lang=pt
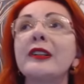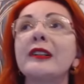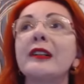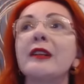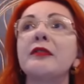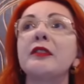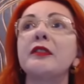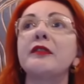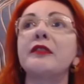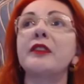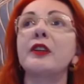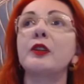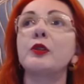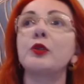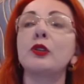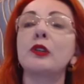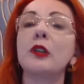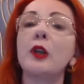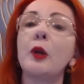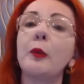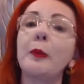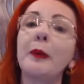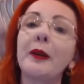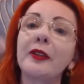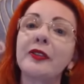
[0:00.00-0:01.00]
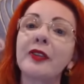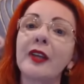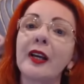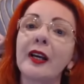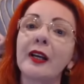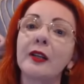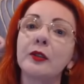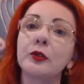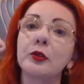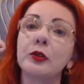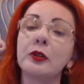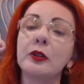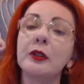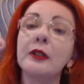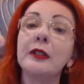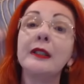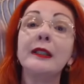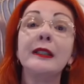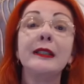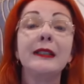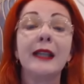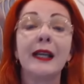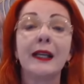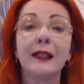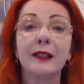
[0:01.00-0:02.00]
está vivendo o teu passado
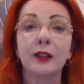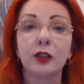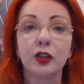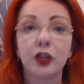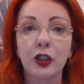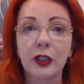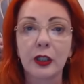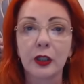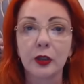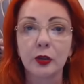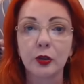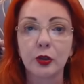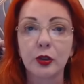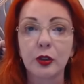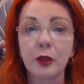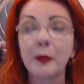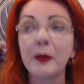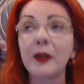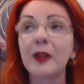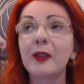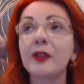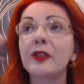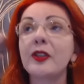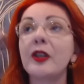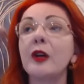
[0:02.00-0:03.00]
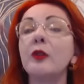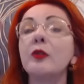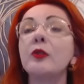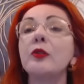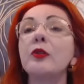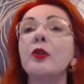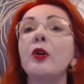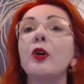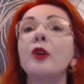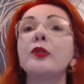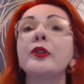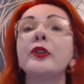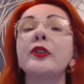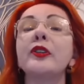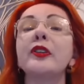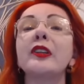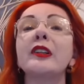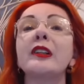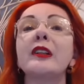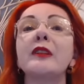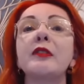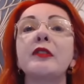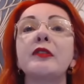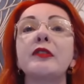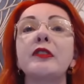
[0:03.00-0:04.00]
e aí gerando depressão, ou você
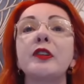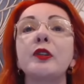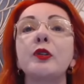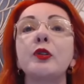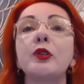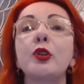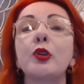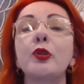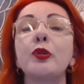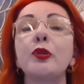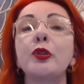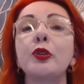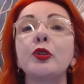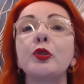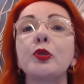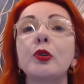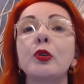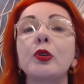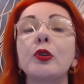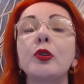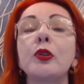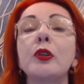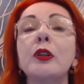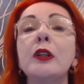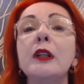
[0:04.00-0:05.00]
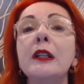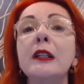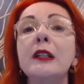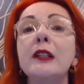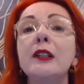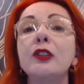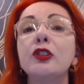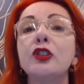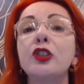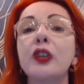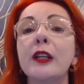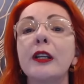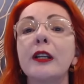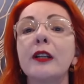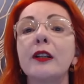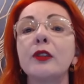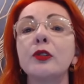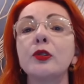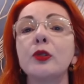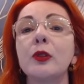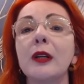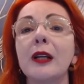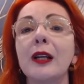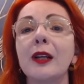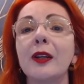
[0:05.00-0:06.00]
está vivendo o teu futuro e
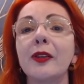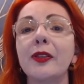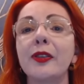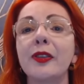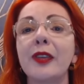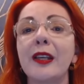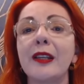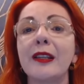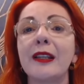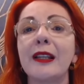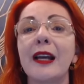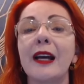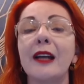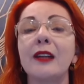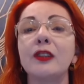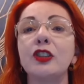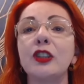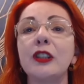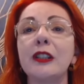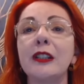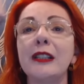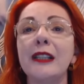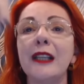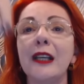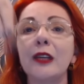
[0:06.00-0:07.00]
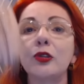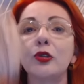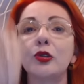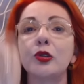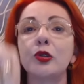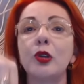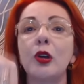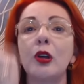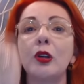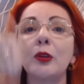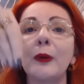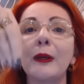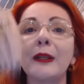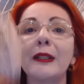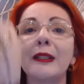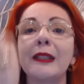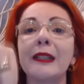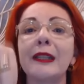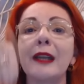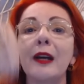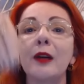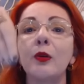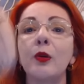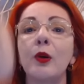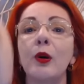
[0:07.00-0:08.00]
gerando ansiedade. E é só no aqui
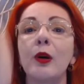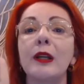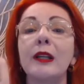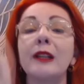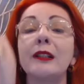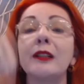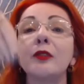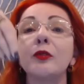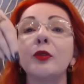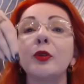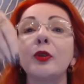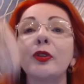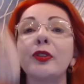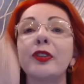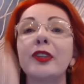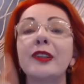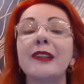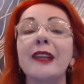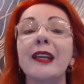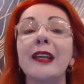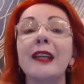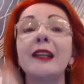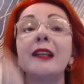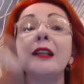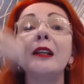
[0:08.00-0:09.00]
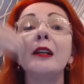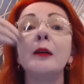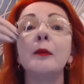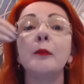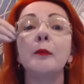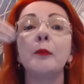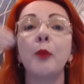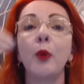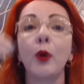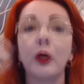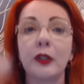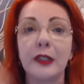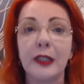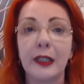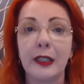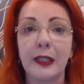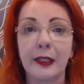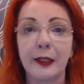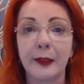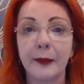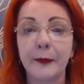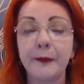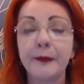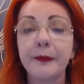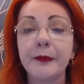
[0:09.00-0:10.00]
e agora que você tem
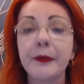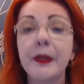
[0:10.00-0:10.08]
poder.